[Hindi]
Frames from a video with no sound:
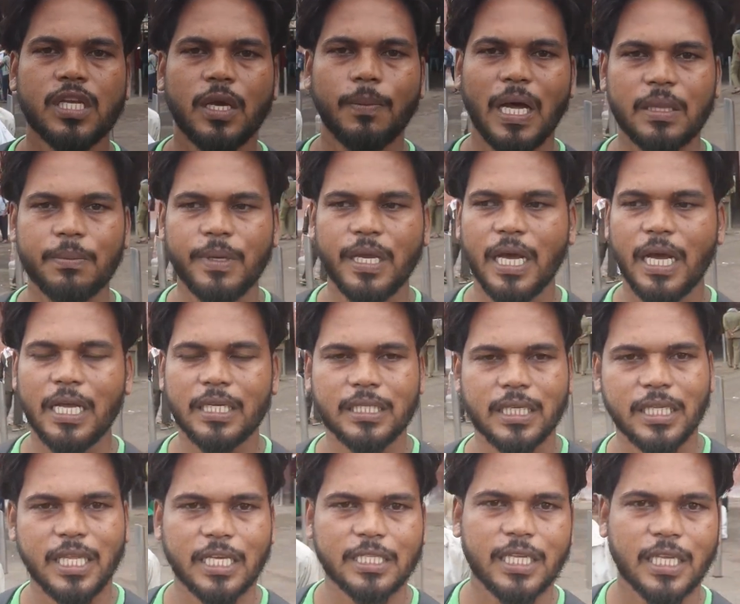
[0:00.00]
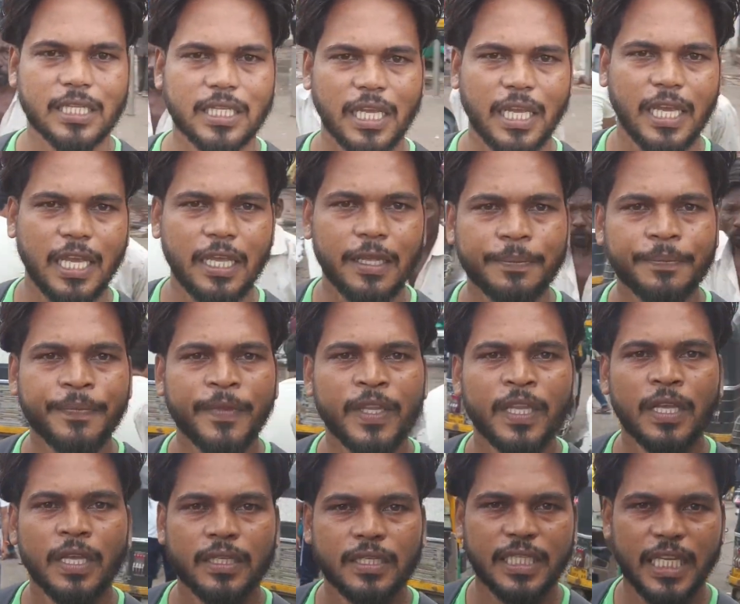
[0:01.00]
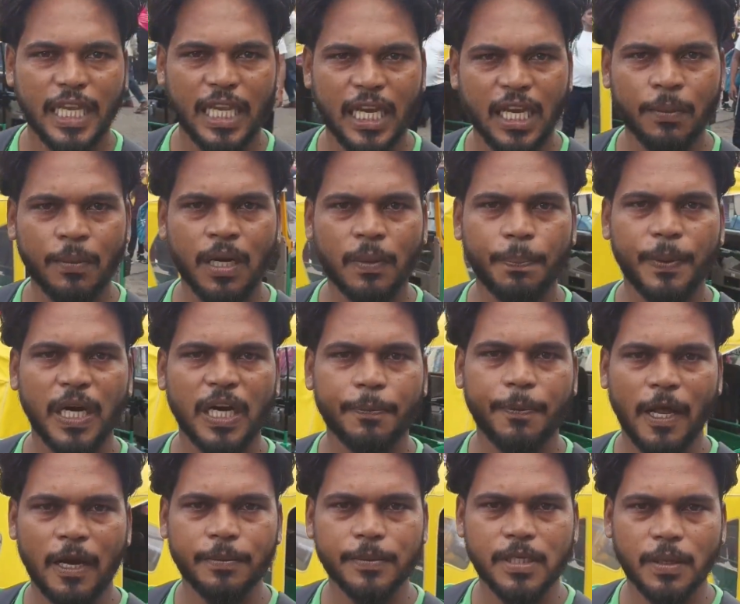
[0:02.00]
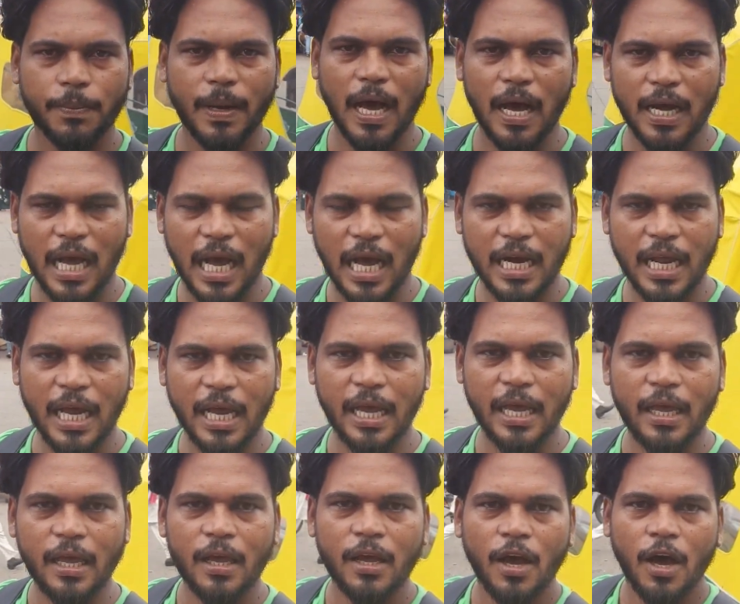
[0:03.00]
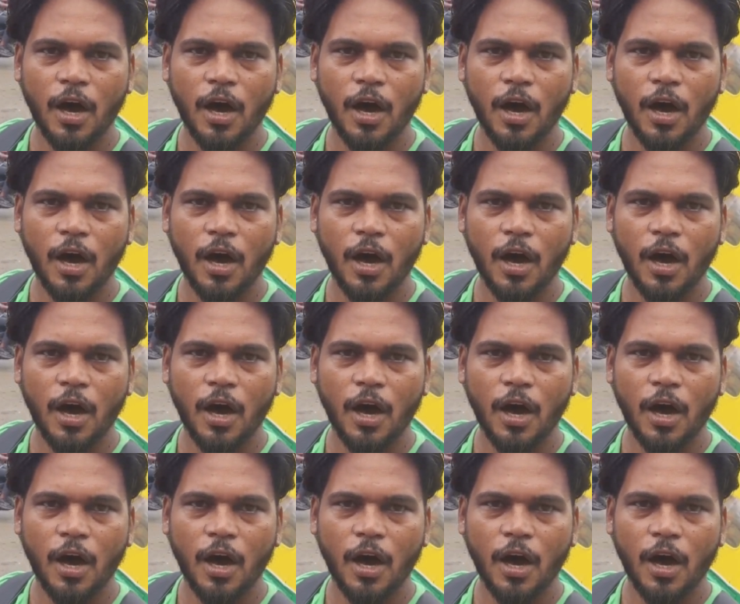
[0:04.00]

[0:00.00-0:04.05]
उसके बाद में यहाँ से देख सकते हैं छः नंबर प्लेटफार्म से बाहर आना है